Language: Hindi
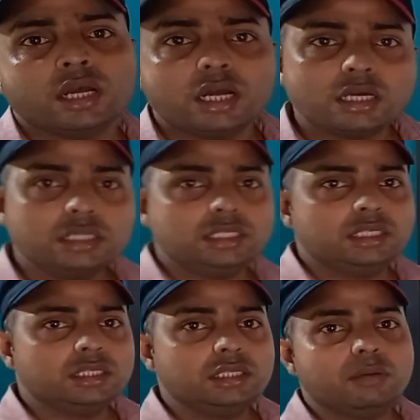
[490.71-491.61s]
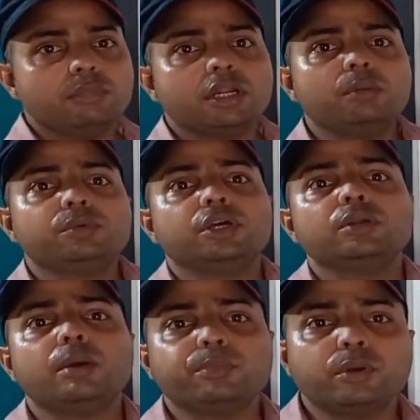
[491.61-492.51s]
अगर ये नंबर ऑफ टर्न
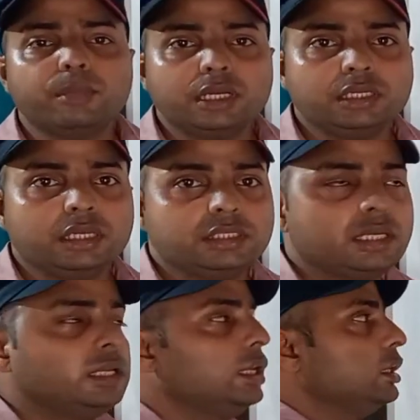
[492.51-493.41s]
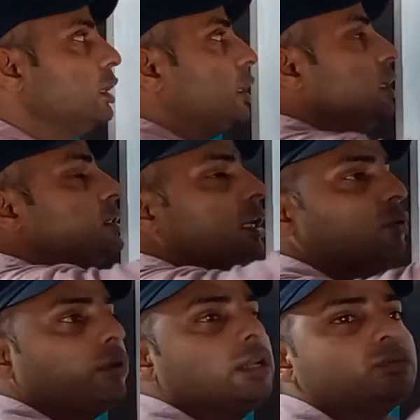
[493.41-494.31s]
आपको मान लिया जाए कि कई सारे
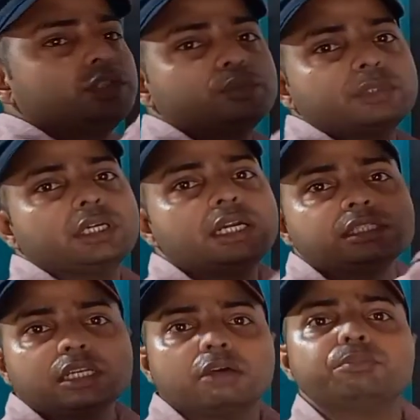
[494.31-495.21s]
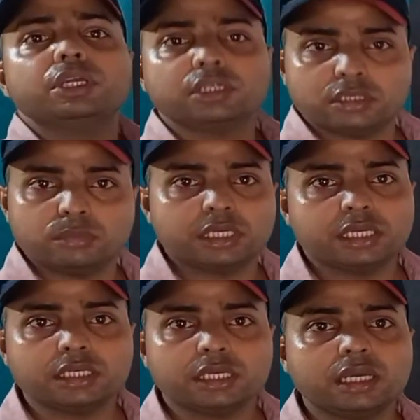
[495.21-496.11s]
वायर को इस प्रकार से लपेट कर
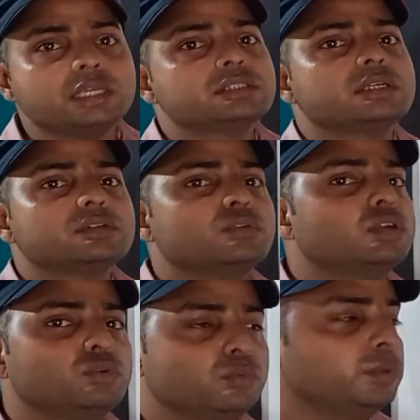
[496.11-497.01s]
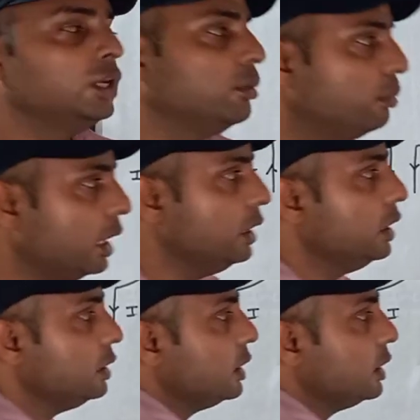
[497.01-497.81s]
बनाया गया है ये सर्कुलर लूप मान लिया